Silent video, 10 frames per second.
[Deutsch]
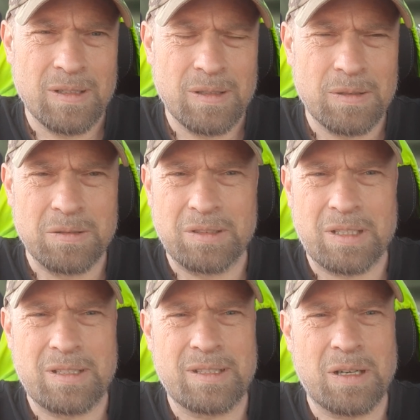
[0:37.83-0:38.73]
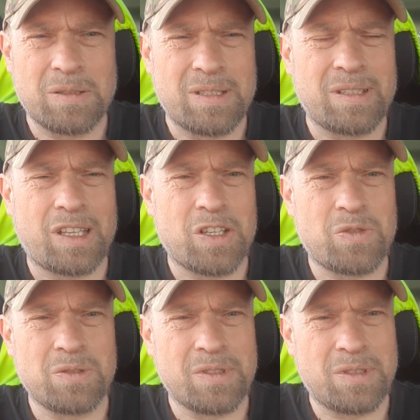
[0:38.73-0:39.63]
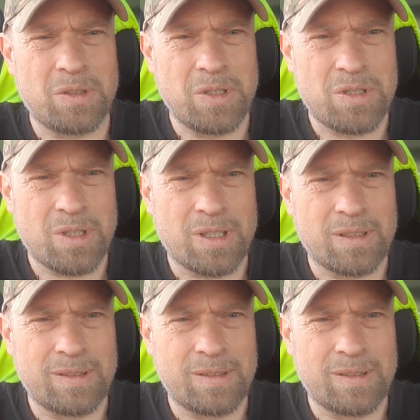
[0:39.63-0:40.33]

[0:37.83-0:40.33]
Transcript: Und das ist auch das Recht von uns Deutschen.